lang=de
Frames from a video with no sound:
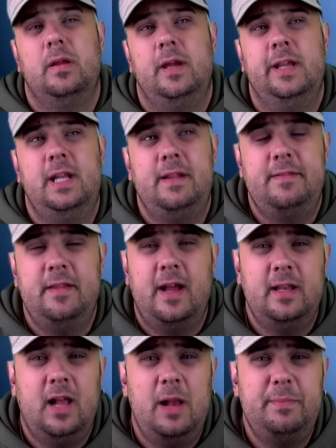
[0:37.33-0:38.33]
die letzten
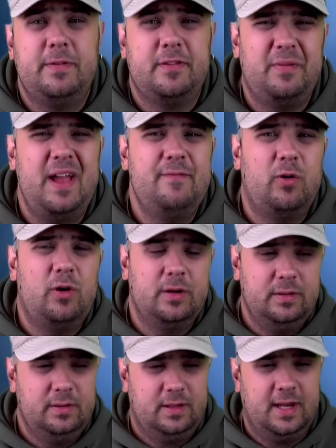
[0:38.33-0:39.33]
eineinhalb bis zwei
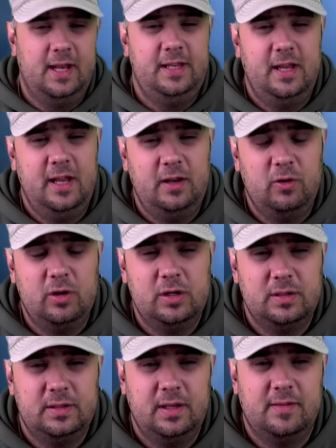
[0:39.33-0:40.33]
Wochen kennt ihr ja
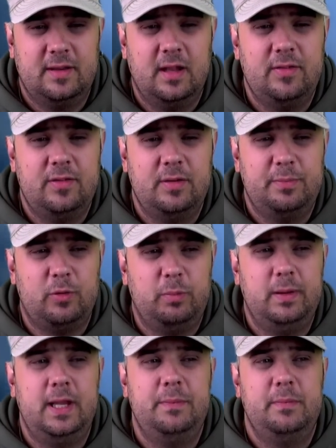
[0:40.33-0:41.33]
noch das ganze
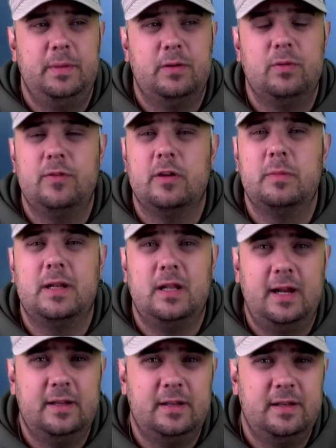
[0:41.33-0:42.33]
Problem mit unserem
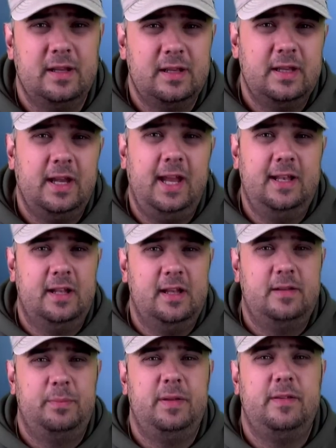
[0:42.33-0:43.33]
kleinen
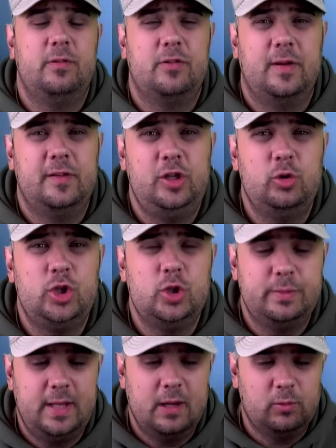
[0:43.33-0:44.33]
Internet- bzw.
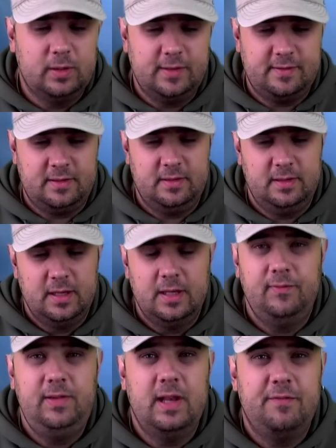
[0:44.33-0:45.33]
YouTube-Terroristen,
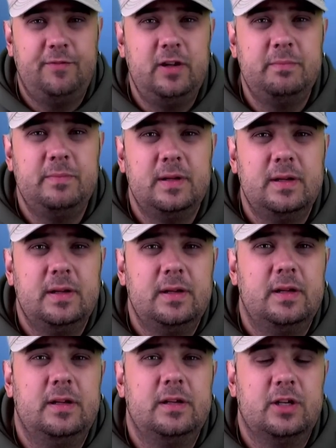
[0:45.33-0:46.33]
wie der Film
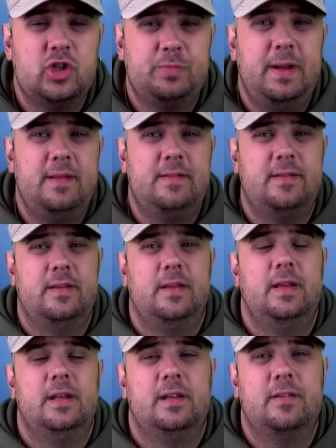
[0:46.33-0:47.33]
äh, Gespenst
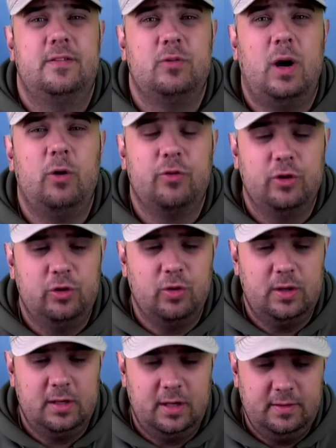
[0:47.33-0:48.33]
das so
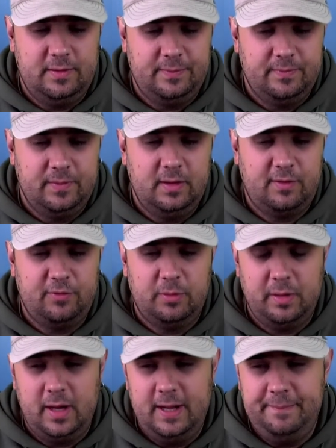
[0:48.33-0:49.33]
ausgedrückt hat, ist
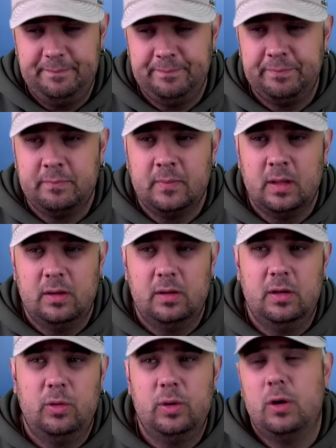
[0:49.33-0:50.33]
vorbei
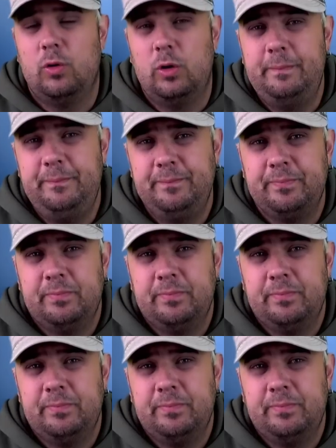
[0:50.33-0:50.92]
äh, oder rum.